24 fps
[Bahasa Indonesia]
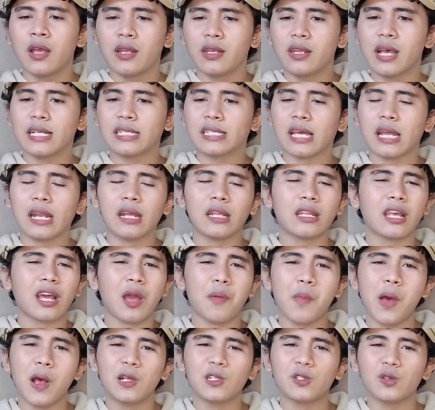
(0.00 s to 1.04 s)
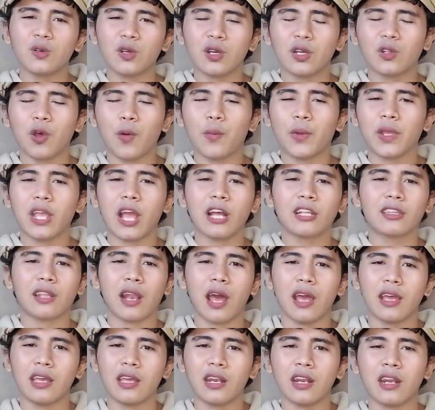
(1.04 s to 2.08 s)
Dan sekarang kita akan masuk ke topik yang
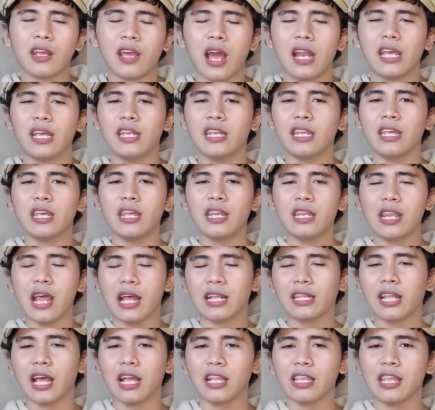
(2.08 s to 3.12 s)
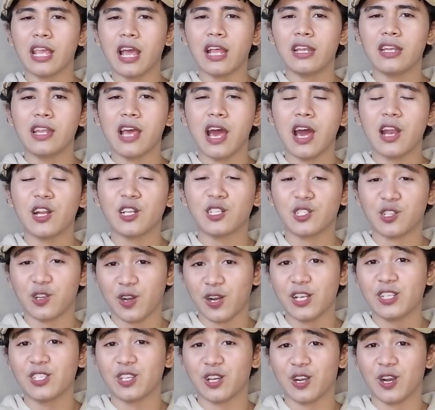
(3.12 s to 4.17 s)
terakhir kali ini datangnya dari
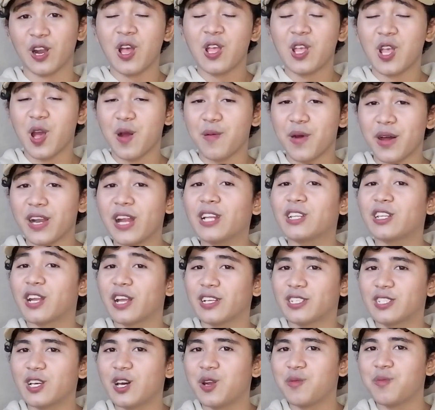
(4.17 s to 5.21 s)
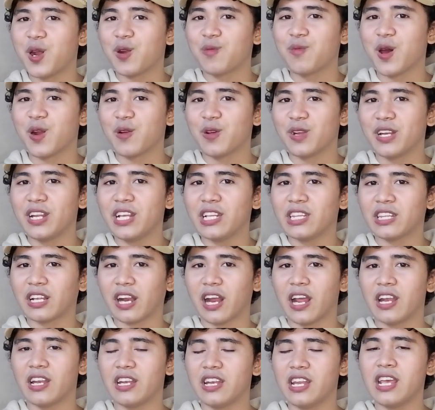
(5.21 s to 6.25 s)
Trezor yang mana Trezor baru-baru ini
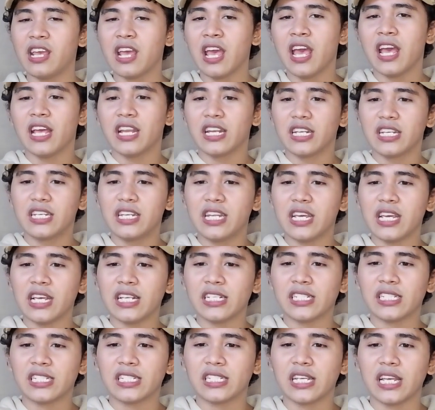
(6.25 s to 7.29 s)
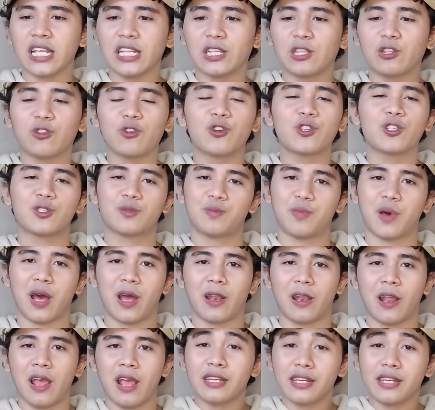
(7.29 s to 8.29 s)
trending di situs Pan.